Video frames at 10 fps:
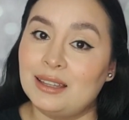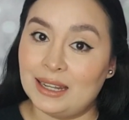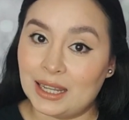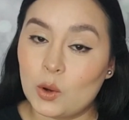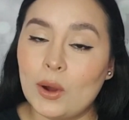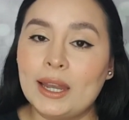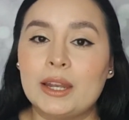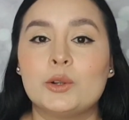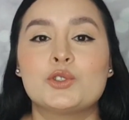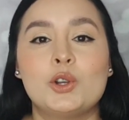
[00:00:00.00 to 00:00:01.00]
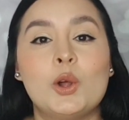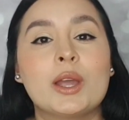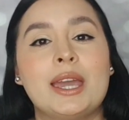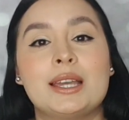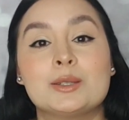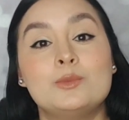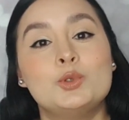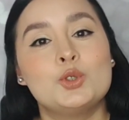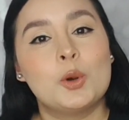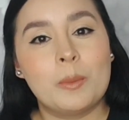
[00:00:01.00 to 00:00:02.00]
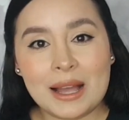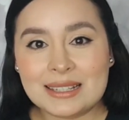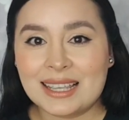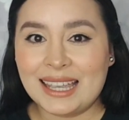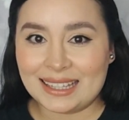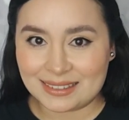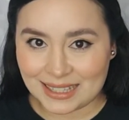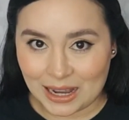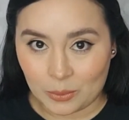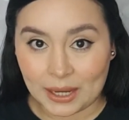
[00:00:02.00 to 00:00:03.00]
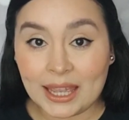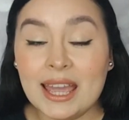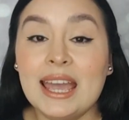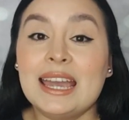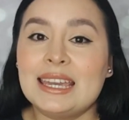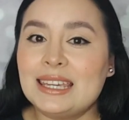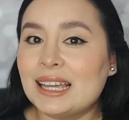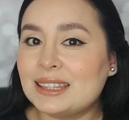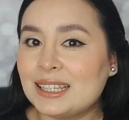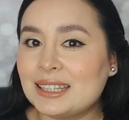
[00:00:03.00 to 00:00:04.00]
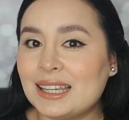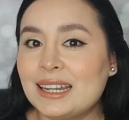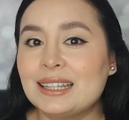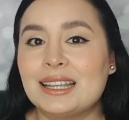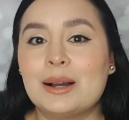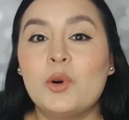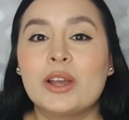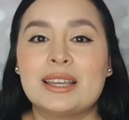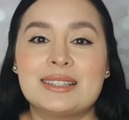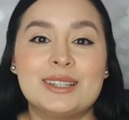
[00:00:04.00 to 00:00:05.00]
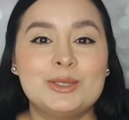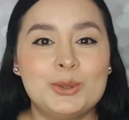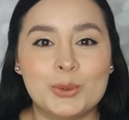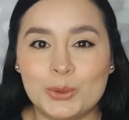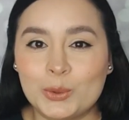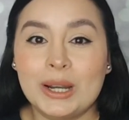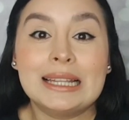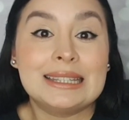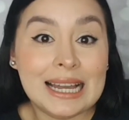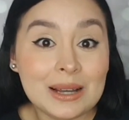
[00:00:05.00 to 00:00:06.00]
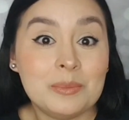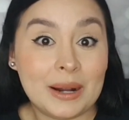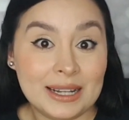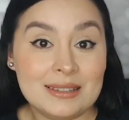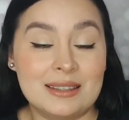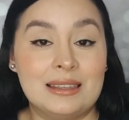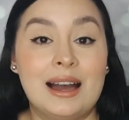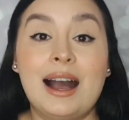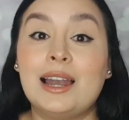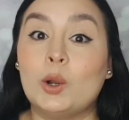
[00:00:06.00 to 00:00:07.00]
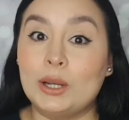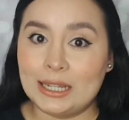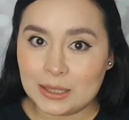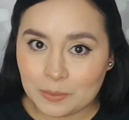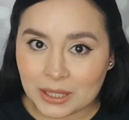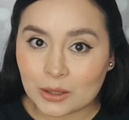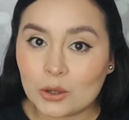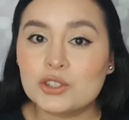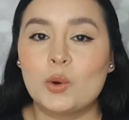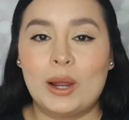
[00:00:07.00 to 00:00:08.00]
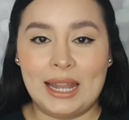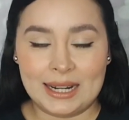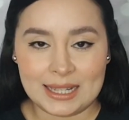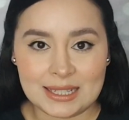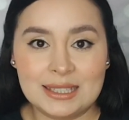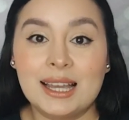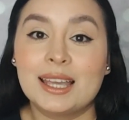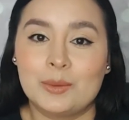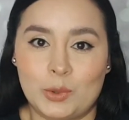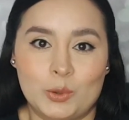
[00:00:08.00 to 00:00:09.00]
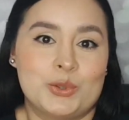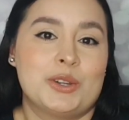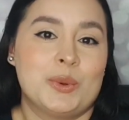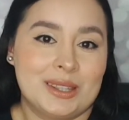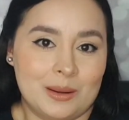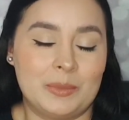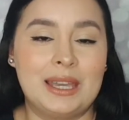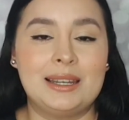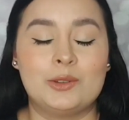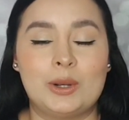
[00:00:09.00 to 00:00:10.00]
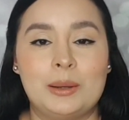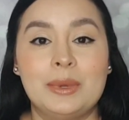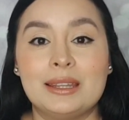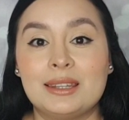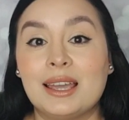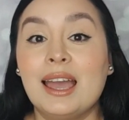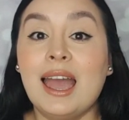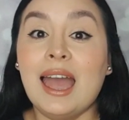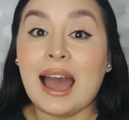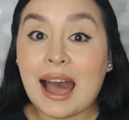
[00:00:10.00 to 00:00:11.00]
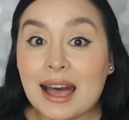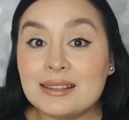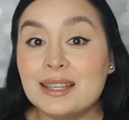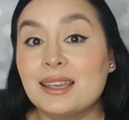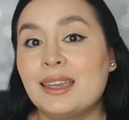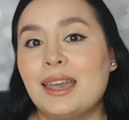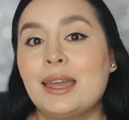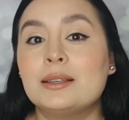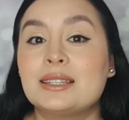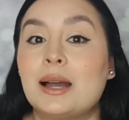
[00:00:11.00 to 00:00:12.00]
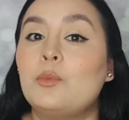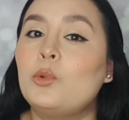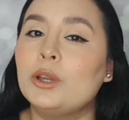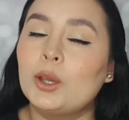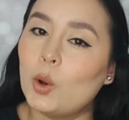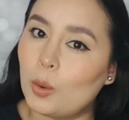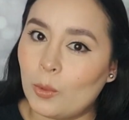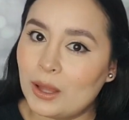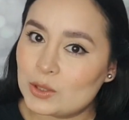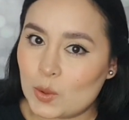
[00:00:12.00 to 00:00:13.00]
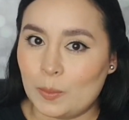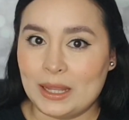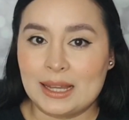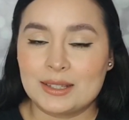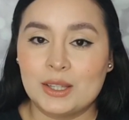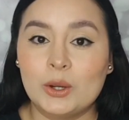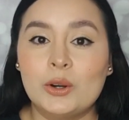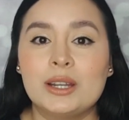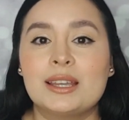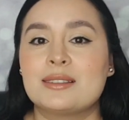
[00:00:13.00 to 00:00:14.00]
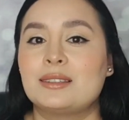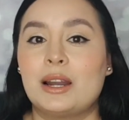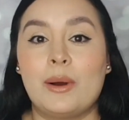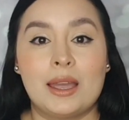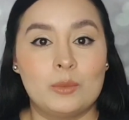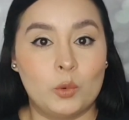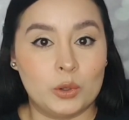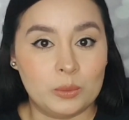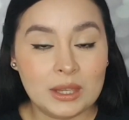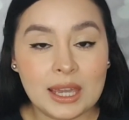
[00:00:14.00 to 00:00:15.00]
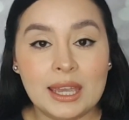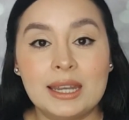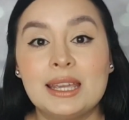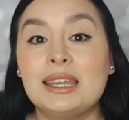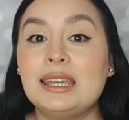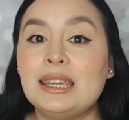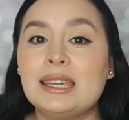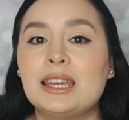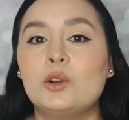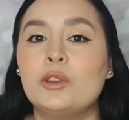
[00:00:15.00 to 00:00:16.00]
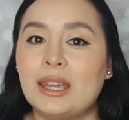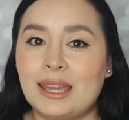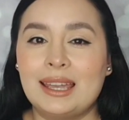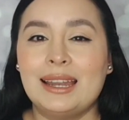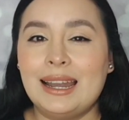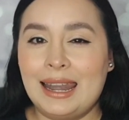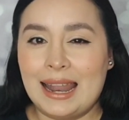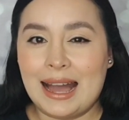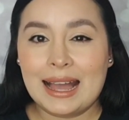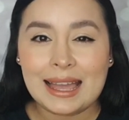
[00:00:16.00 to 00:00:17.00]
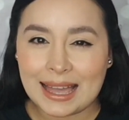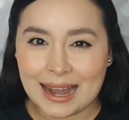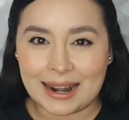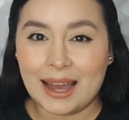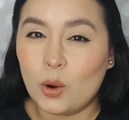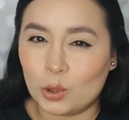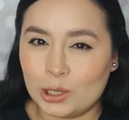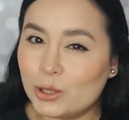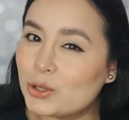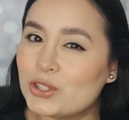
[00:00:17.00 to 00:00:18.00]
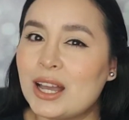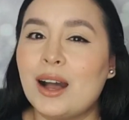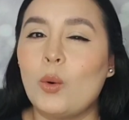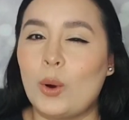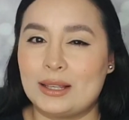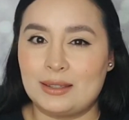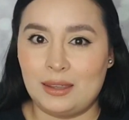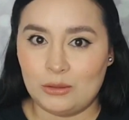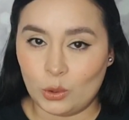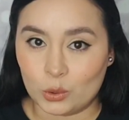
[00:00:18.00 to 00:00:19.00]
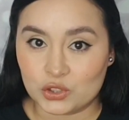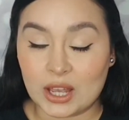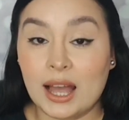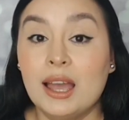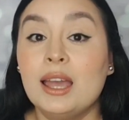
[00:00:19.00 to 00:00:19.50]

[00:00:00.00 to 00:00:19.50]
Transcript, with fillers: del escualeno, solo que es mucho más estable y al tener, digamos que esa estructura tan parecida a los lípidos o a las grasitas que produce nuestra piel naturalmente, hace que sea muy cómoda su aplicación, que se trabaje muy bien y que no deje la cara oleosa o aceitosa.